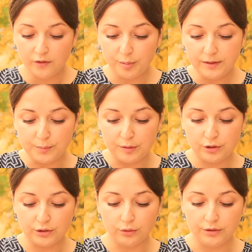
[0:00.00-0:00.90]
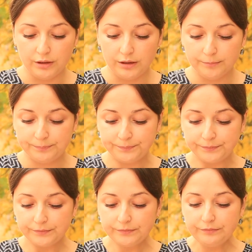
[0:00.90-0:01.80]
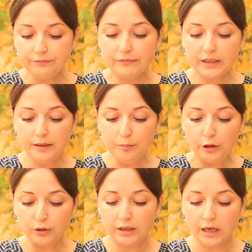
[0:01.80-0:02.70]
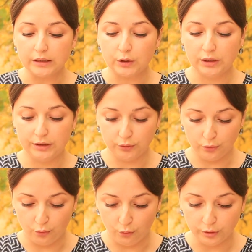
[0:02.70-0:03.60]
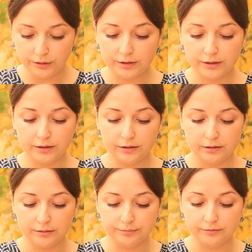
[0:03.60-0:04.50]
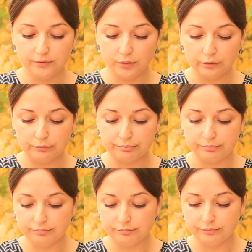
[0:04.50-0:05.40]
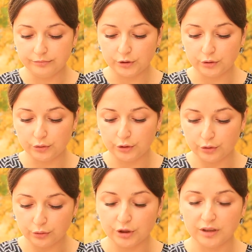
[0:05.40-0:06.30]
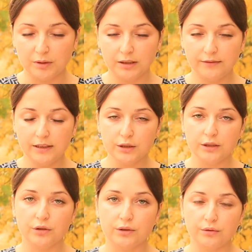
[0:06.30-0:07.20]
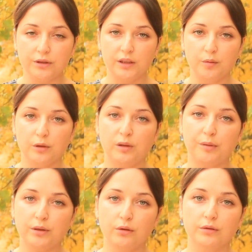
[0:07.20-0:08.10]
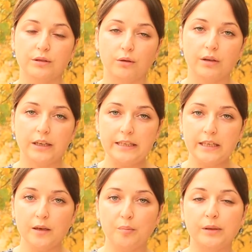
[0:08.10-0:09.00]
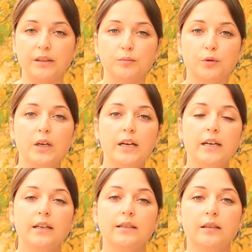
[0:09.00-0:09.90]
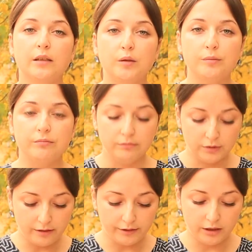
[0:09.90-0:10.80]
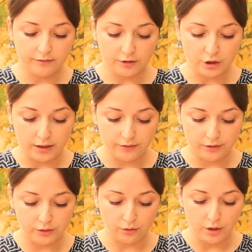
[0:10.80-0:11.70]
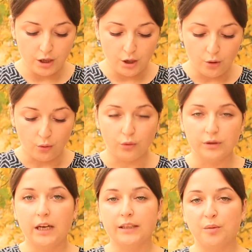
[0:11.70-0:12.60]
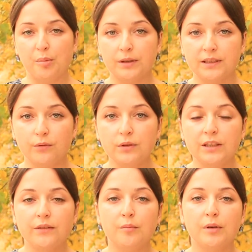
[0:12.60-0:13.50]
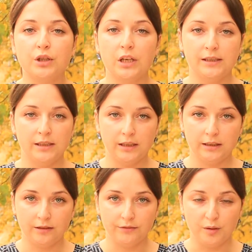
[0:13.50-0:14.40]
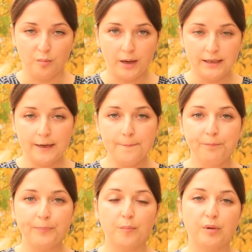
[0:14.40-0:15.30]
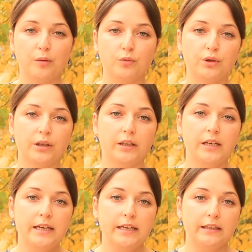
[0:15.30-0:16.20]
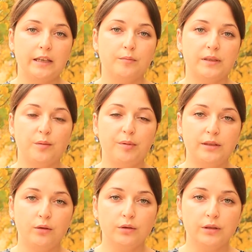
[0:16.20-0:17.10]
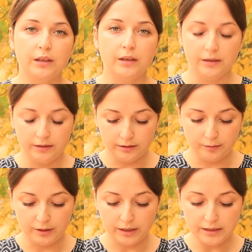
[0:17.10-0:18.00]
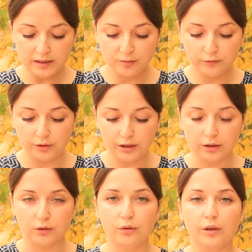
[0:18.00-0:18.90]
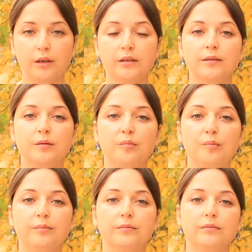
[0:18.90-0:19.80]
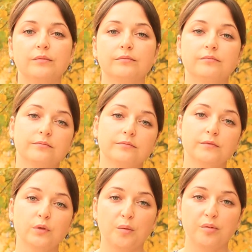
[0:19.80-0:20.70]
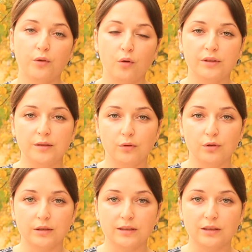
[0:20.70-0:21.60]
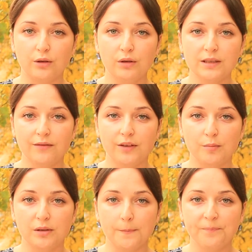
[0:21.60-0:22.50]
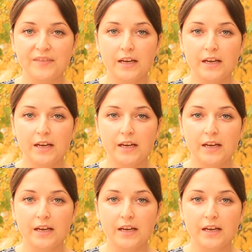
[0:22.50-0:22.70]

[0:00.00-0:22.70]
В принципе, частотники имеют гарантию один год, э, но что еще тоже немаловажно, частотники имеют определенный срок хранения, поэтому э, мы говорили в начале видео о дате производства, обращайте на это внимание, потому что там есть определенные механизмы внутри, которые ну, как бы выходят немножко, состроятся временем.